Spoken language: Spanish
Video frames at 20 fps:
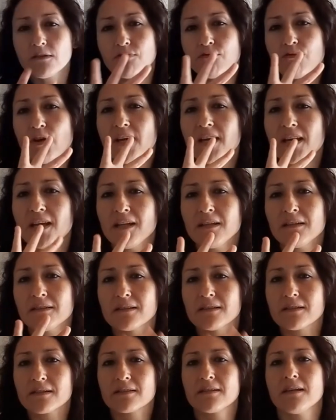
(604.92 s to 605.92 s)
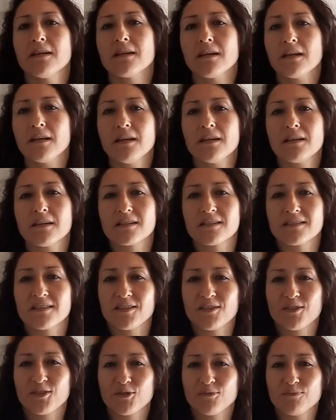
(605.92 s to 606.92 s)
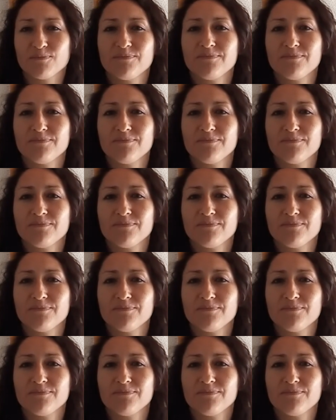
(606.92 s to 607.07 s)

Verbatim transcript: fue el tercer ejercicio.